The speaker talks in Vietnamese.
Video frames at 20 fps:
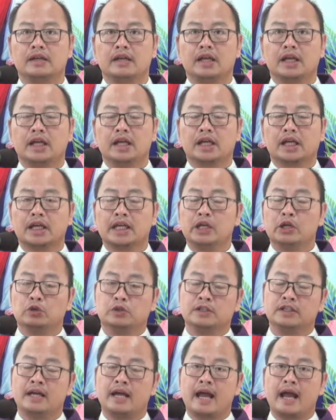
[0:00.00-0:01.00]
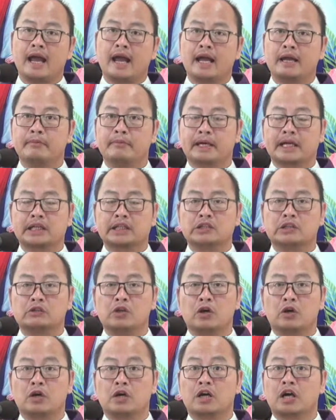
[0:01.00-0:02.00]
Cái điều thứ hai mà các tông đồ
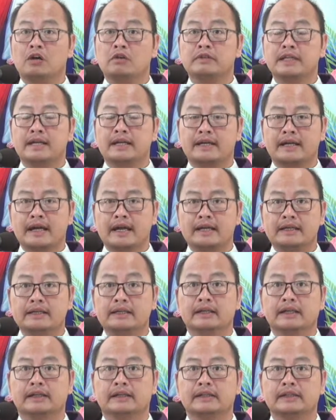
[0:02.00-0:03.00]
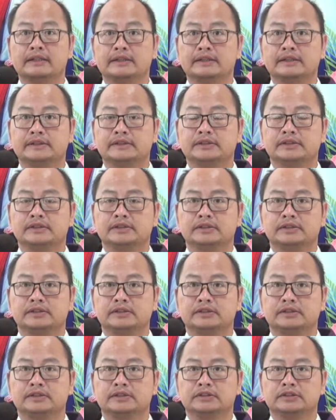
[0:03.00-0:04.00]
không nhận ra được
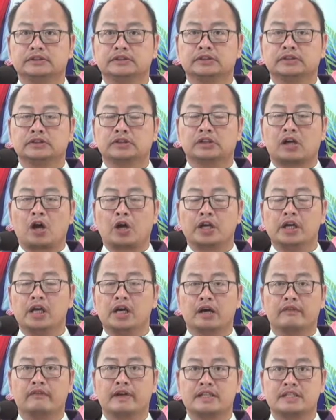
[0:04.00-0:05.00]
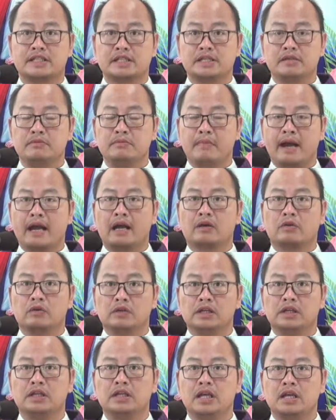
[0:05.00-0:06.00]
con đường và sứ mạng của
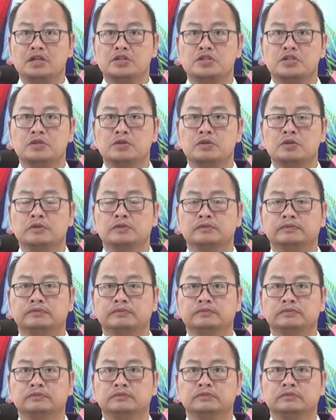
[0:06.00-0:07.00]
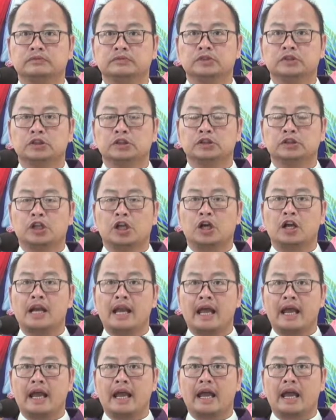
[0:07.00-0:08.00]
Đức Giêsu đó
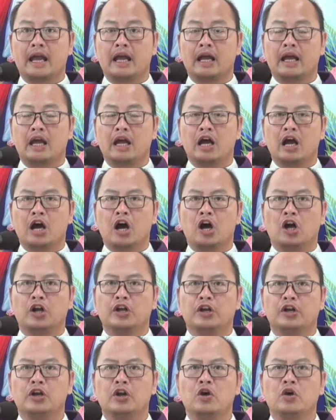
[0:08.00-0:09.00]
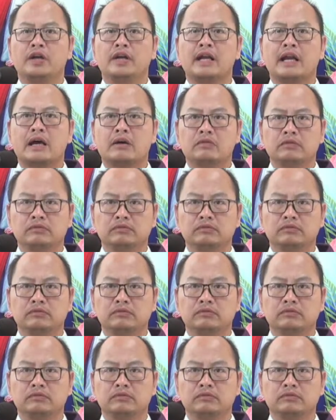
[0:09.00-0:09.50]
là họ nôn nóng